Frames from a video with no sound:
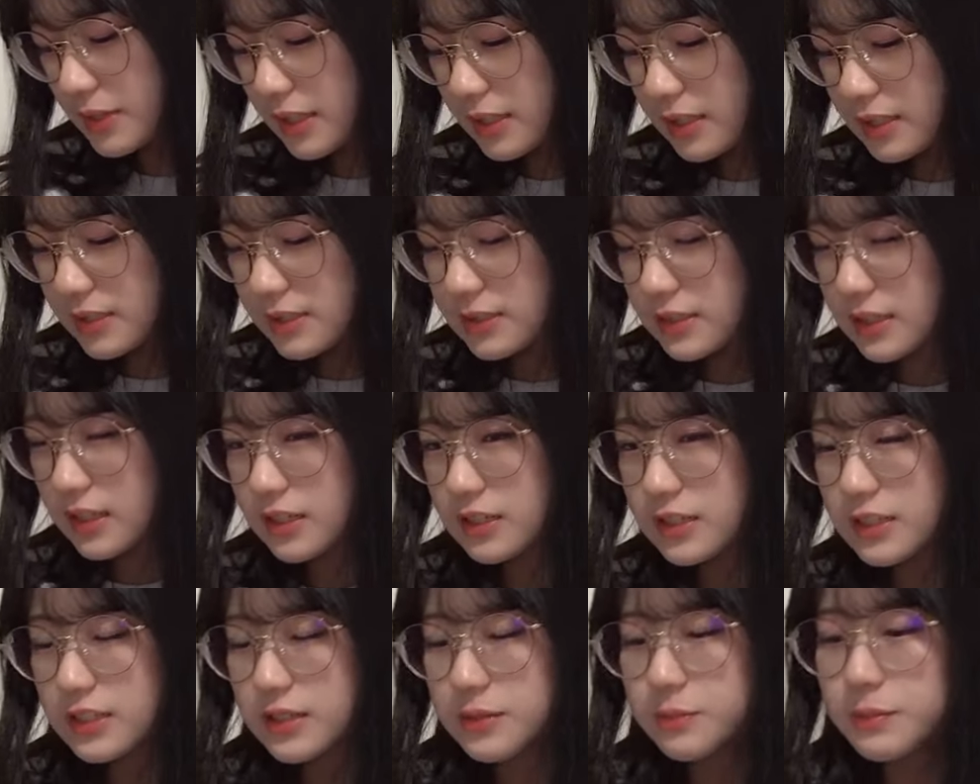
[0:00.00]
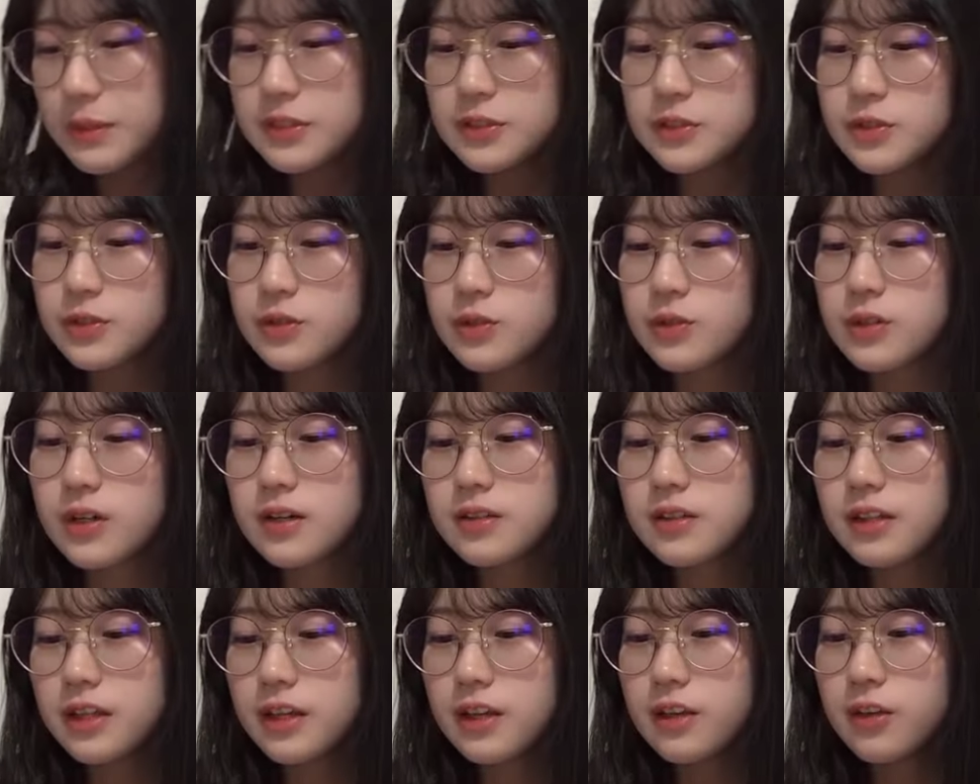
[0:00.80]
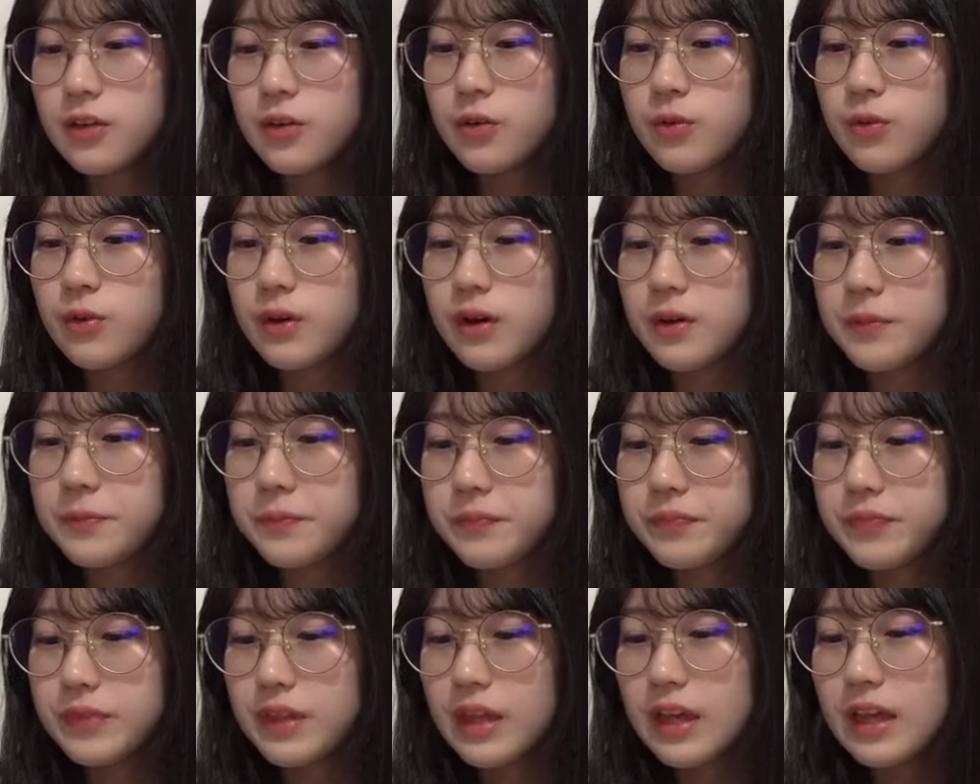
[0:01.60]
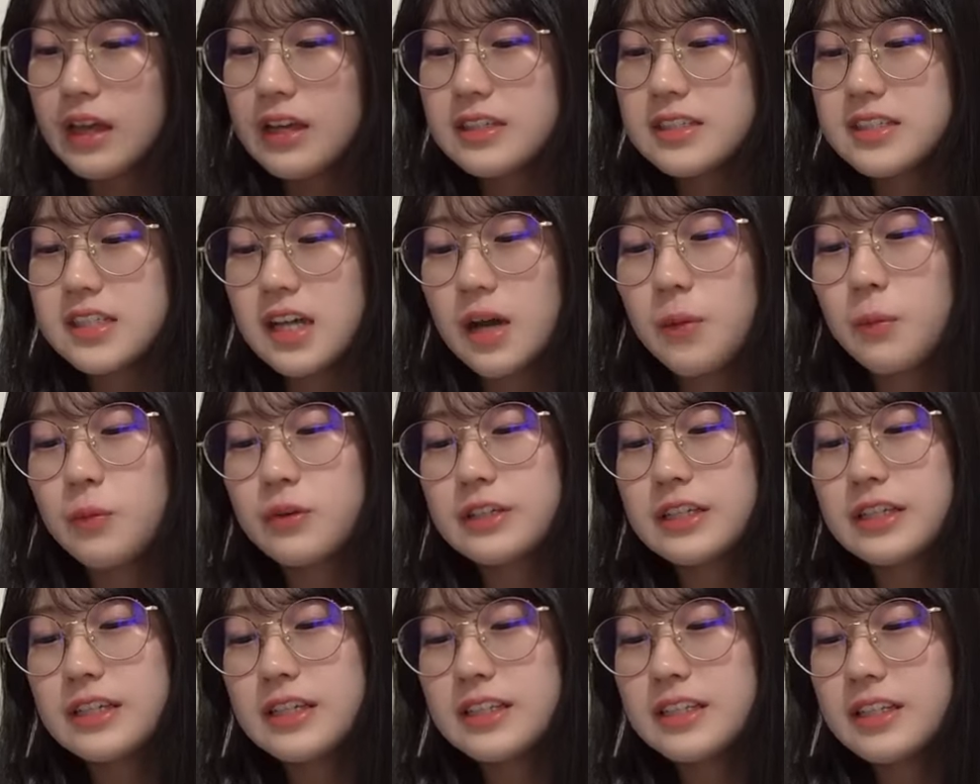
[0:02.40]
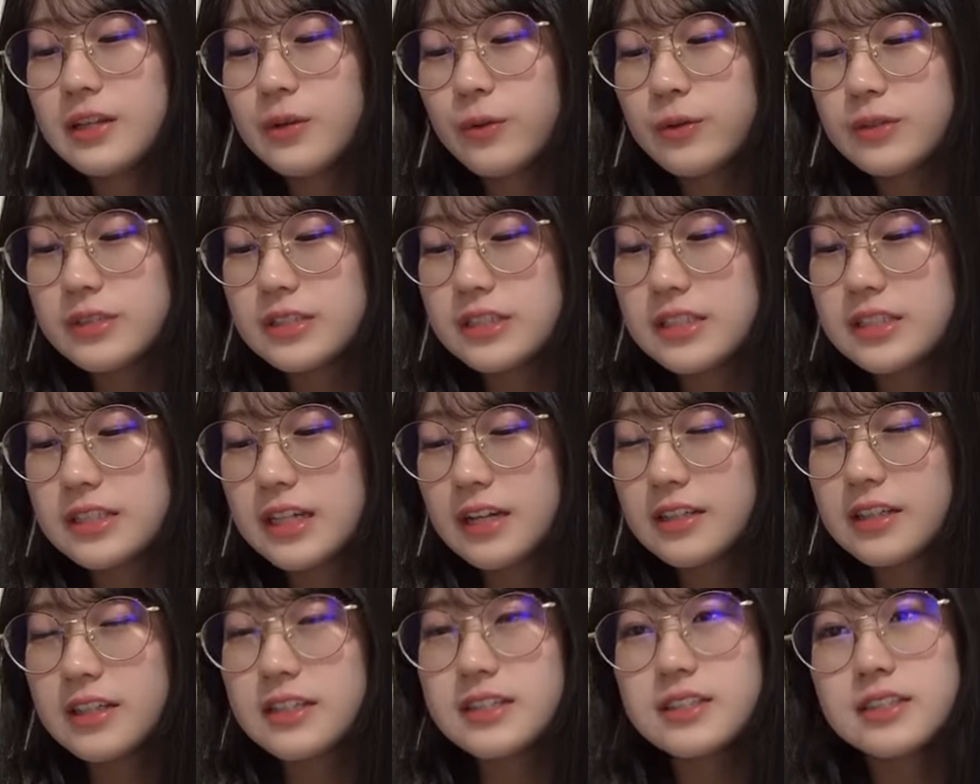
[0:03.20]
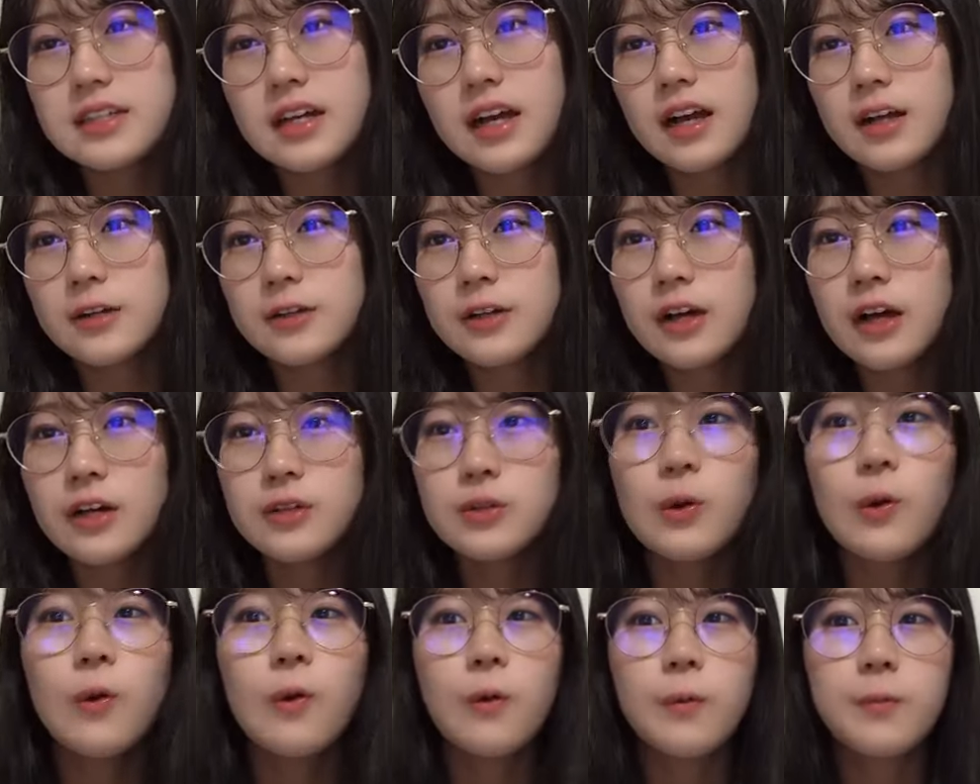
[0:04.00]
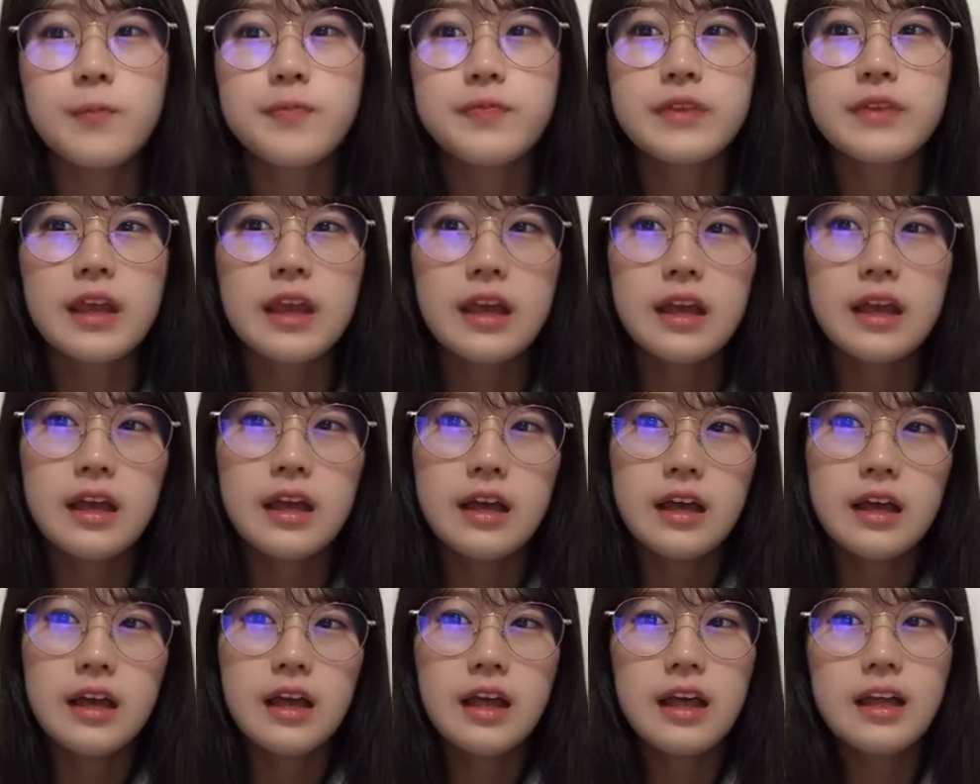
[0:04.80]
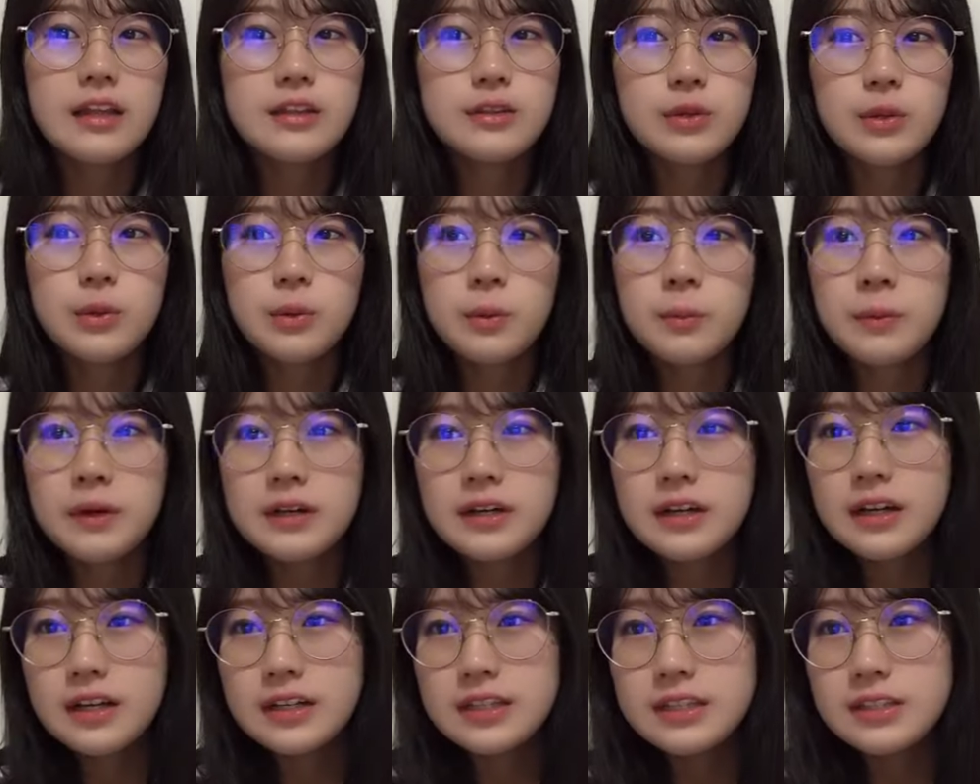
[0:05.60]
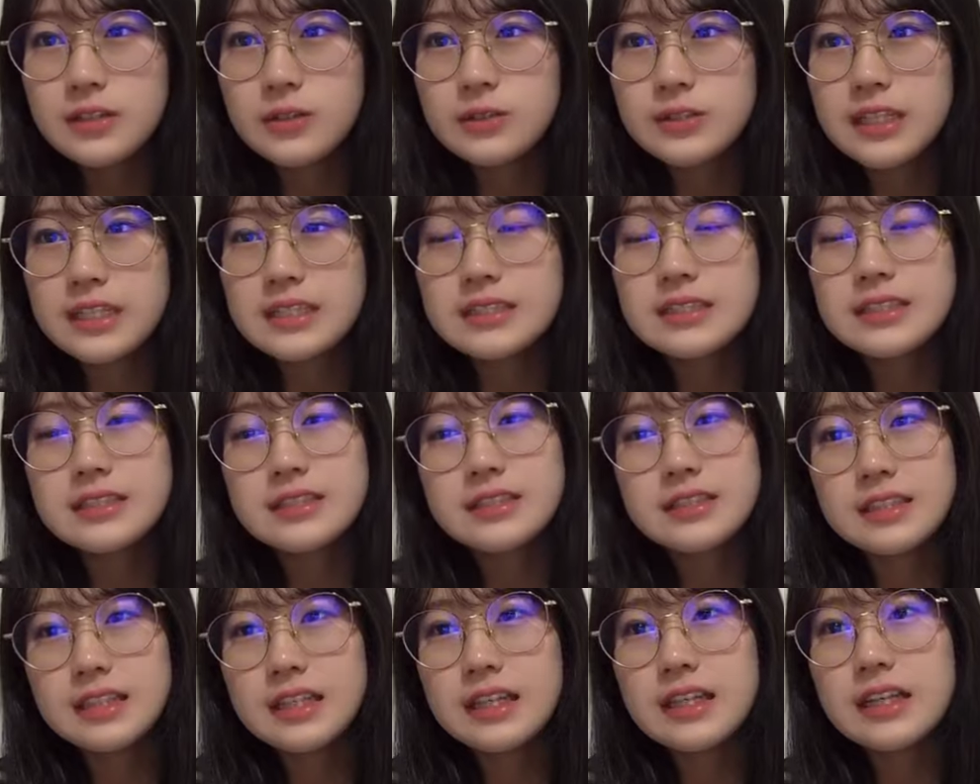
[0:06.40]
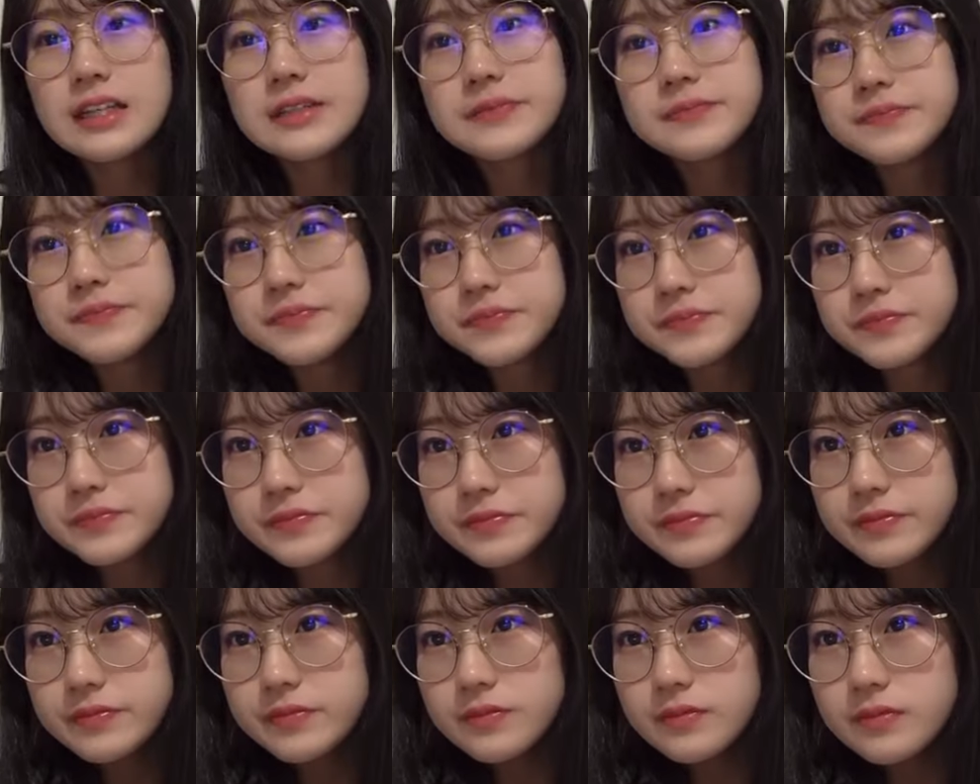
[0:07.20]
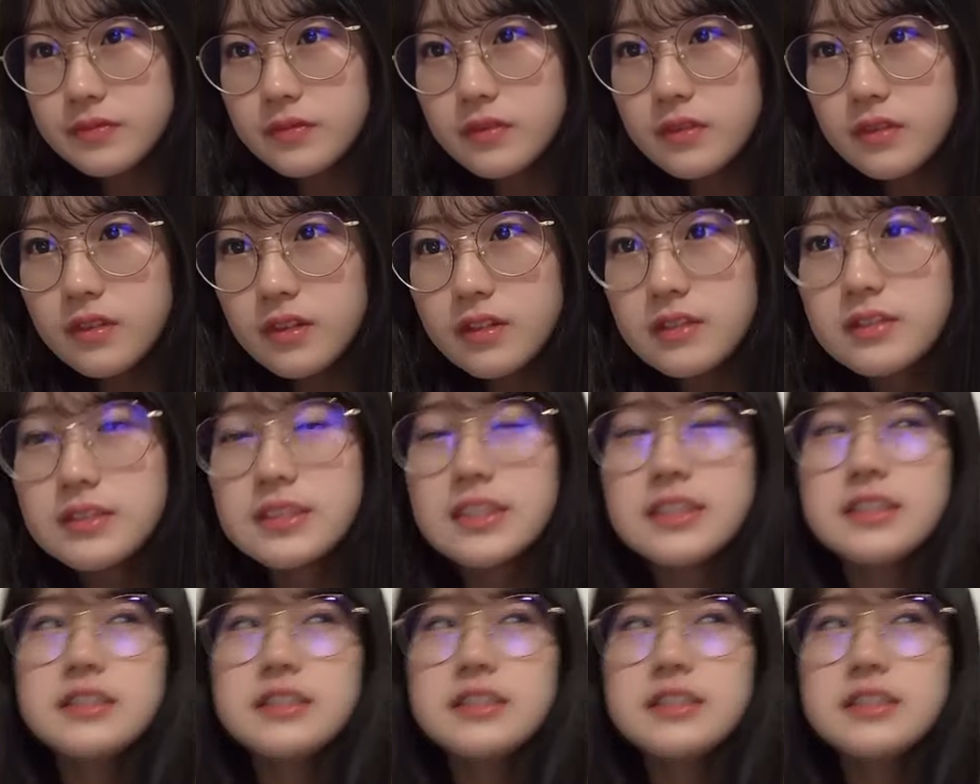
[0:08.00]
ちょっとしっかり湯船に浸かりましょうかね今日はしかも聞いてほしい話があるあのえっと幕張の前日に